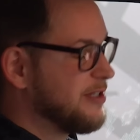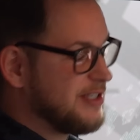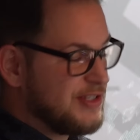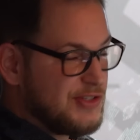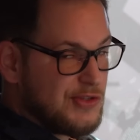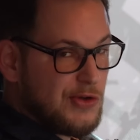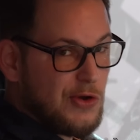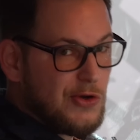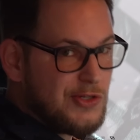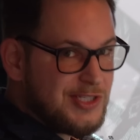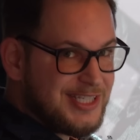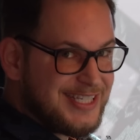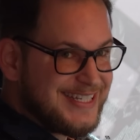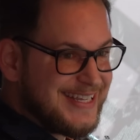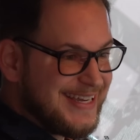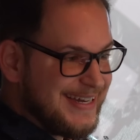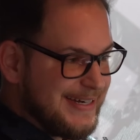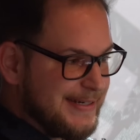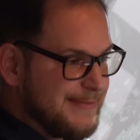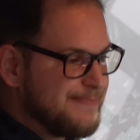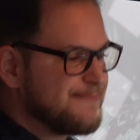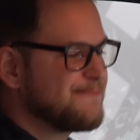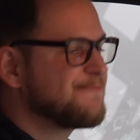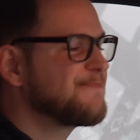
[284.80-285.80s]
ist trotz
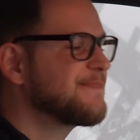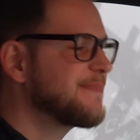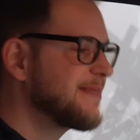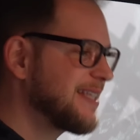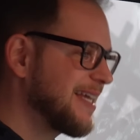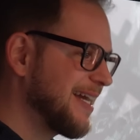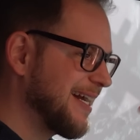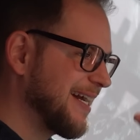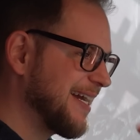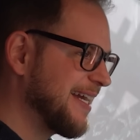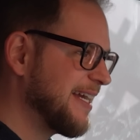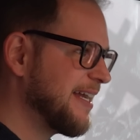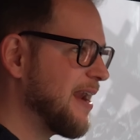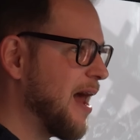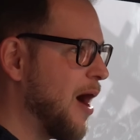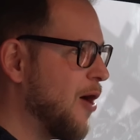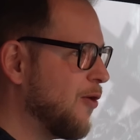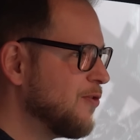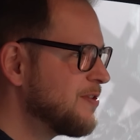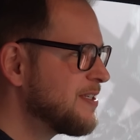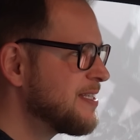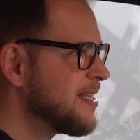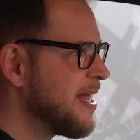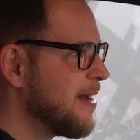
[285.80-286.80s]
der geringen
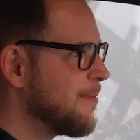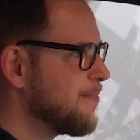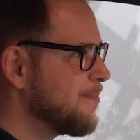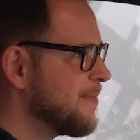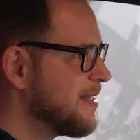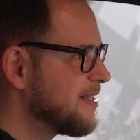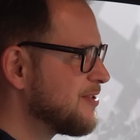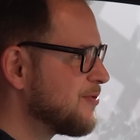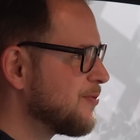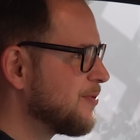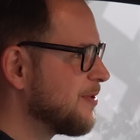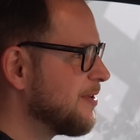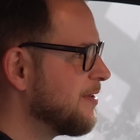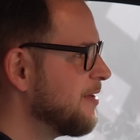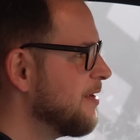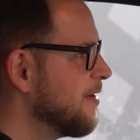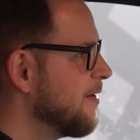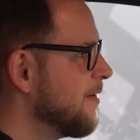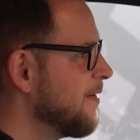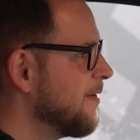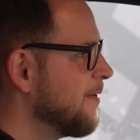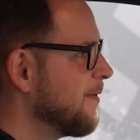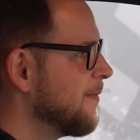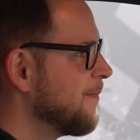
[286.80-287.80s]
Außenabmessungen
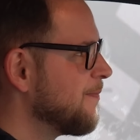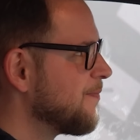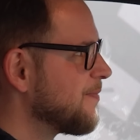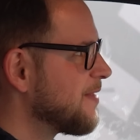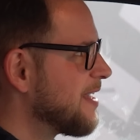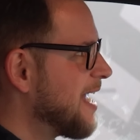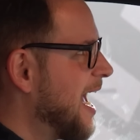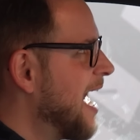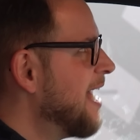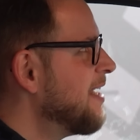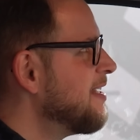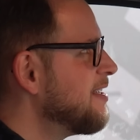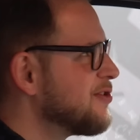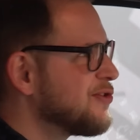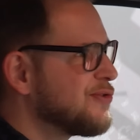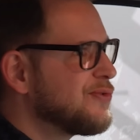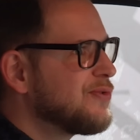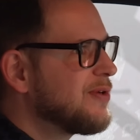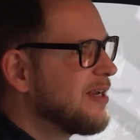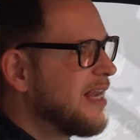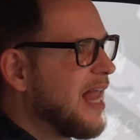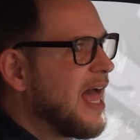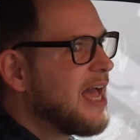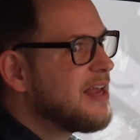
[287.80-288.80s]
gar nicht
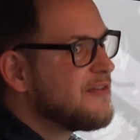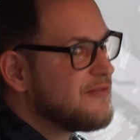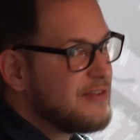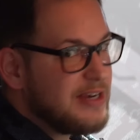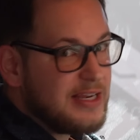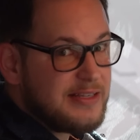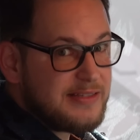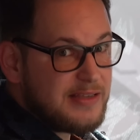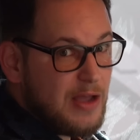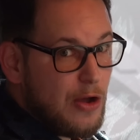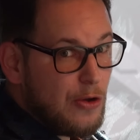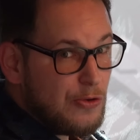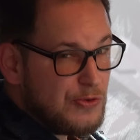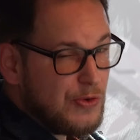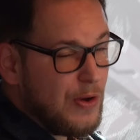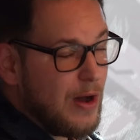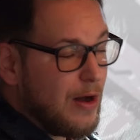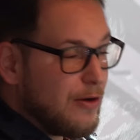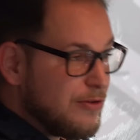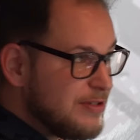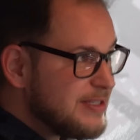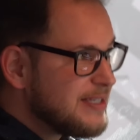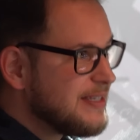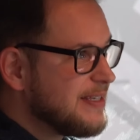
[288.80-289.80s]
so klein, wie das Auto
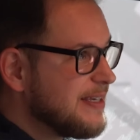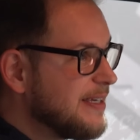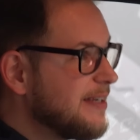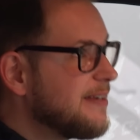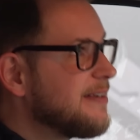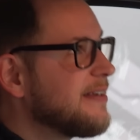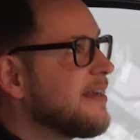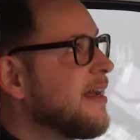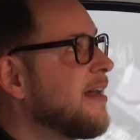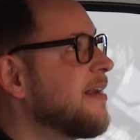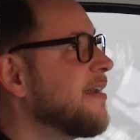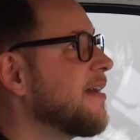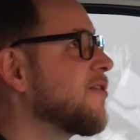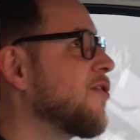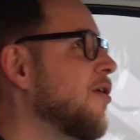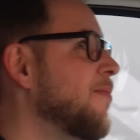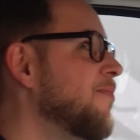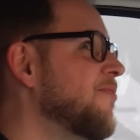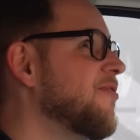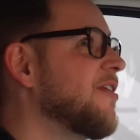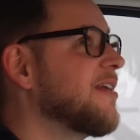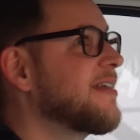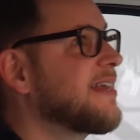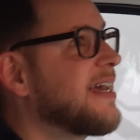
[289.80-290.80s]
aussieht. Ja, der
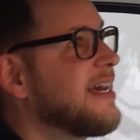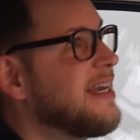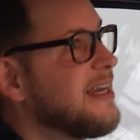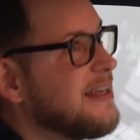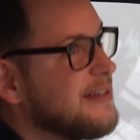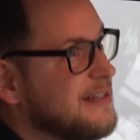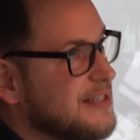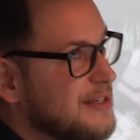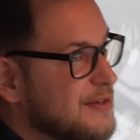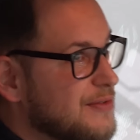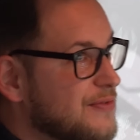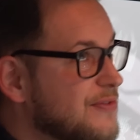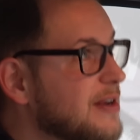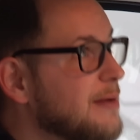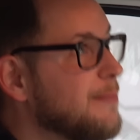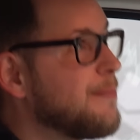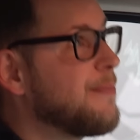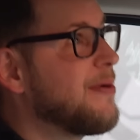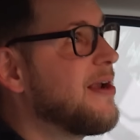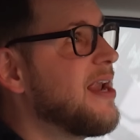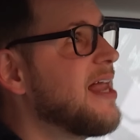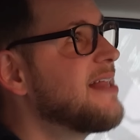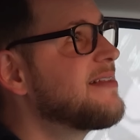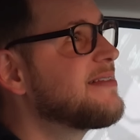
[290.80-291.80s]
Kopf hat relativ viel
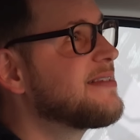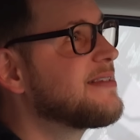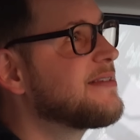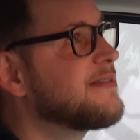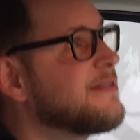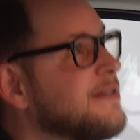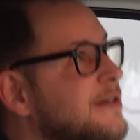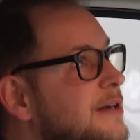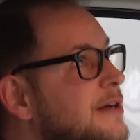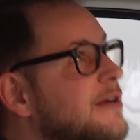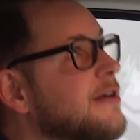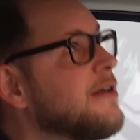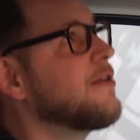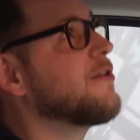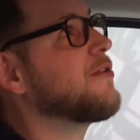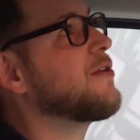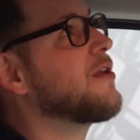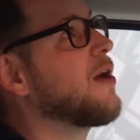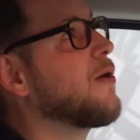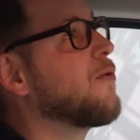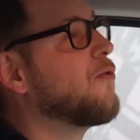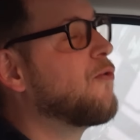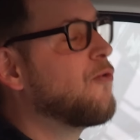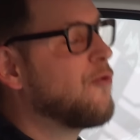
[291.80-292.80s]
Platz.
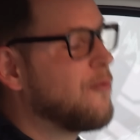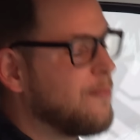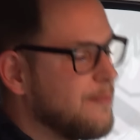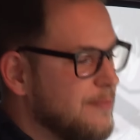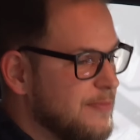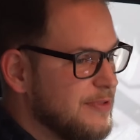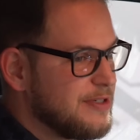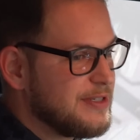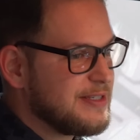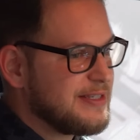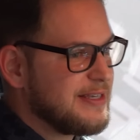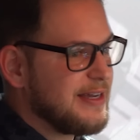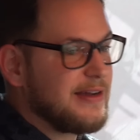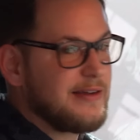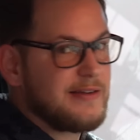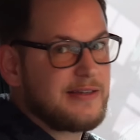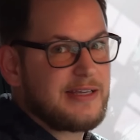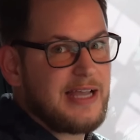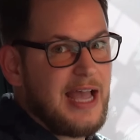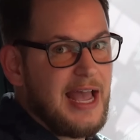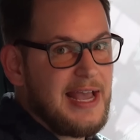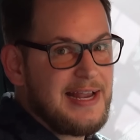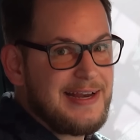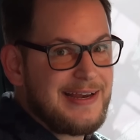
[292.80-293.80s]
Nach oben ist da
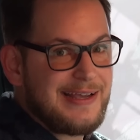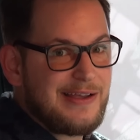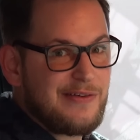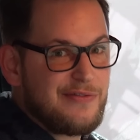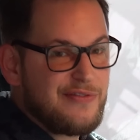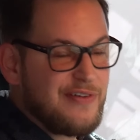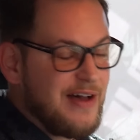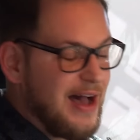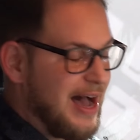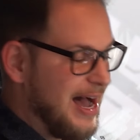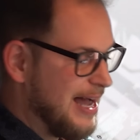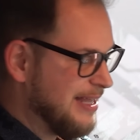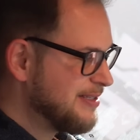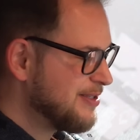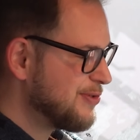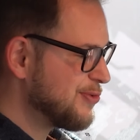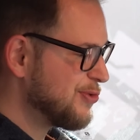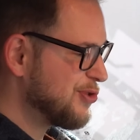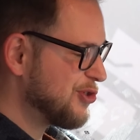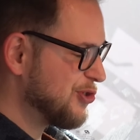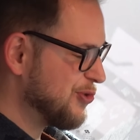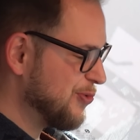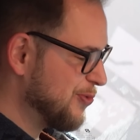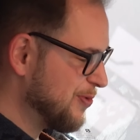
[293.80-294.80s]
keine Gefahr
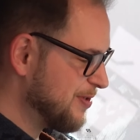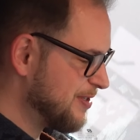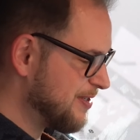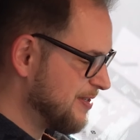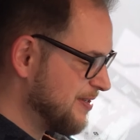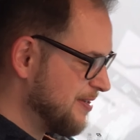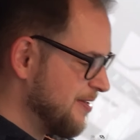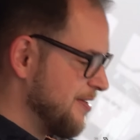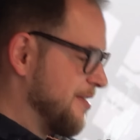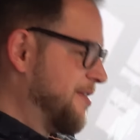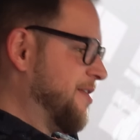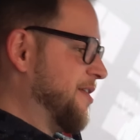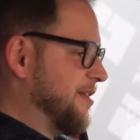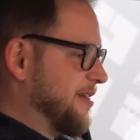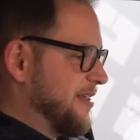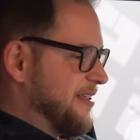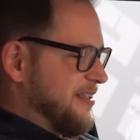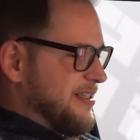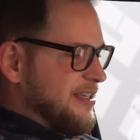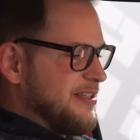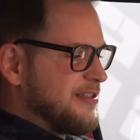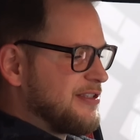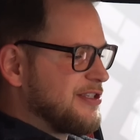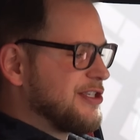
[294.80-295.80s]
anzustoßen. Die
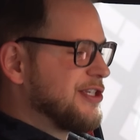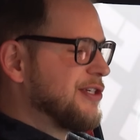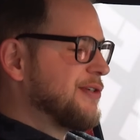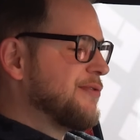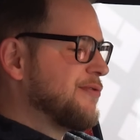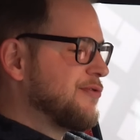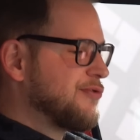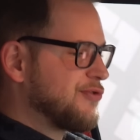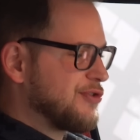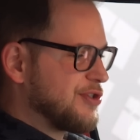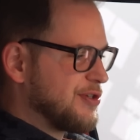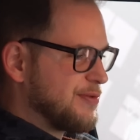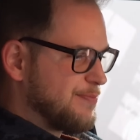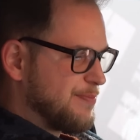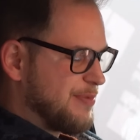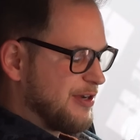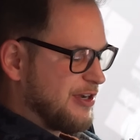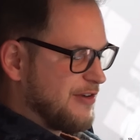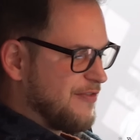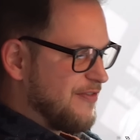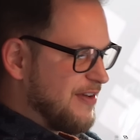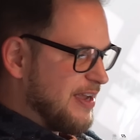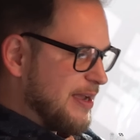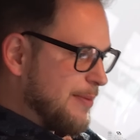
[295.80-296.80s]
Sitze sind
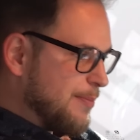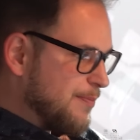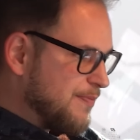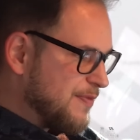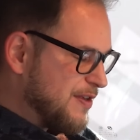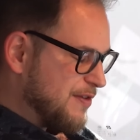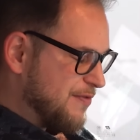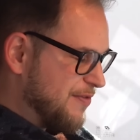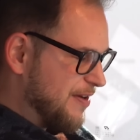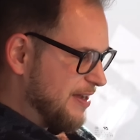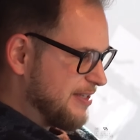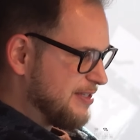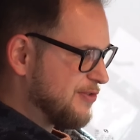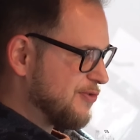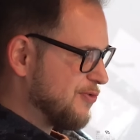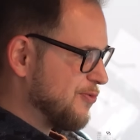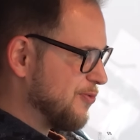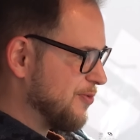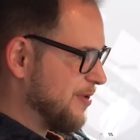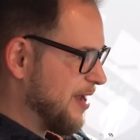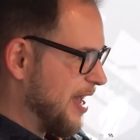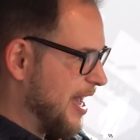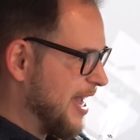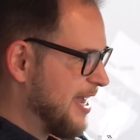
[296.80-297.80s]
bequem, die fassen
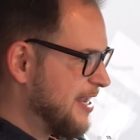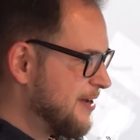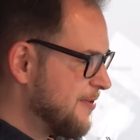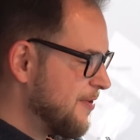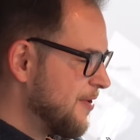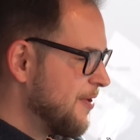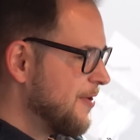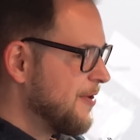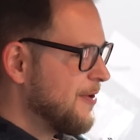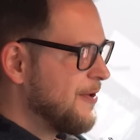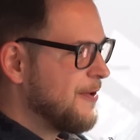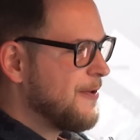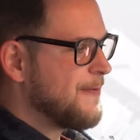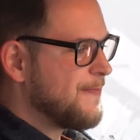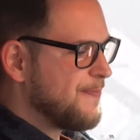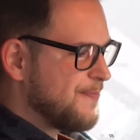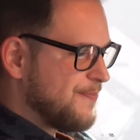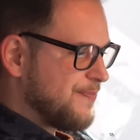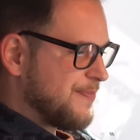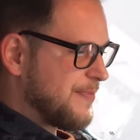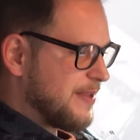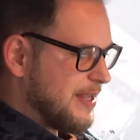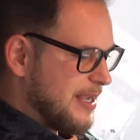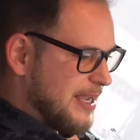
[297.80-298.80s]
gut ein
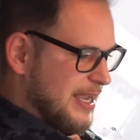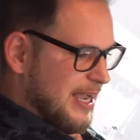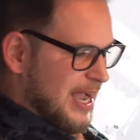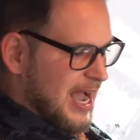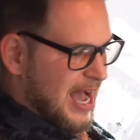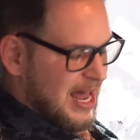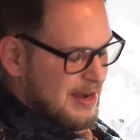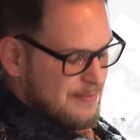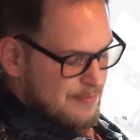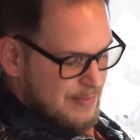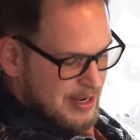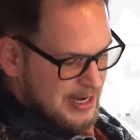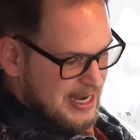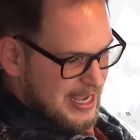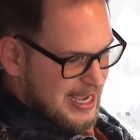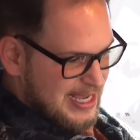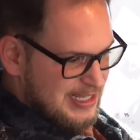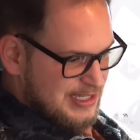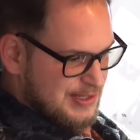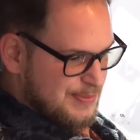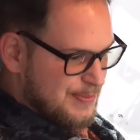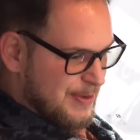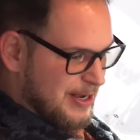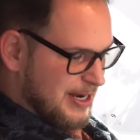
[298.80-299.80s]
hat man
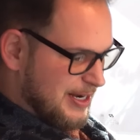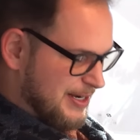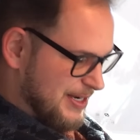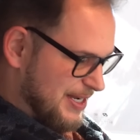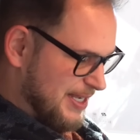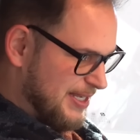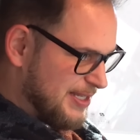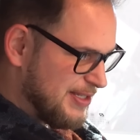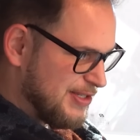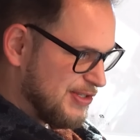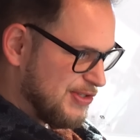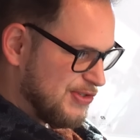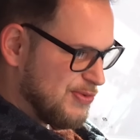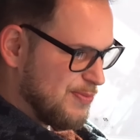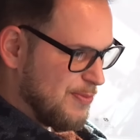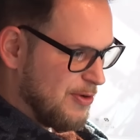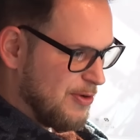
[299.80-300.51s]
erstmal nichts zu